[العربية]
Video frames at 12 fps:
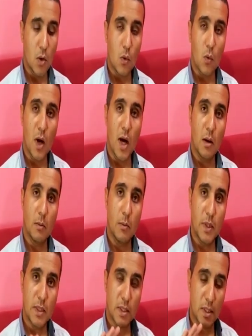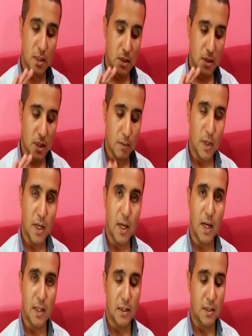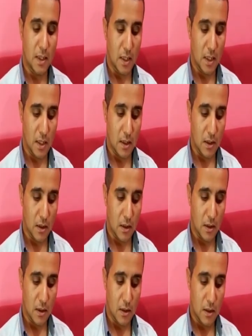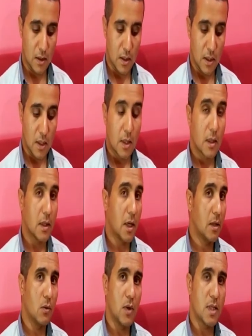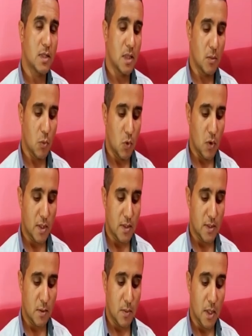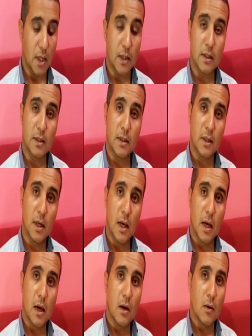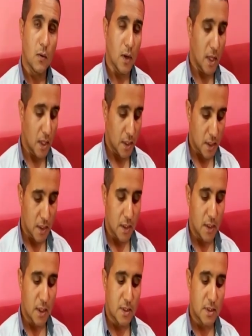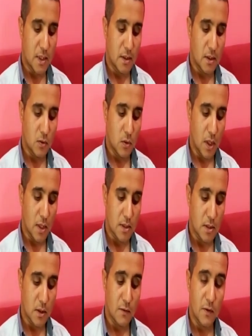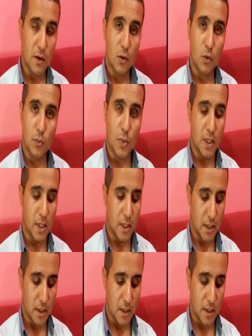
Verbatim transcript: واحبس الدمع حد الغرق نحن لسنا ملوك الزمان ولكننا سادة العصر في حبنا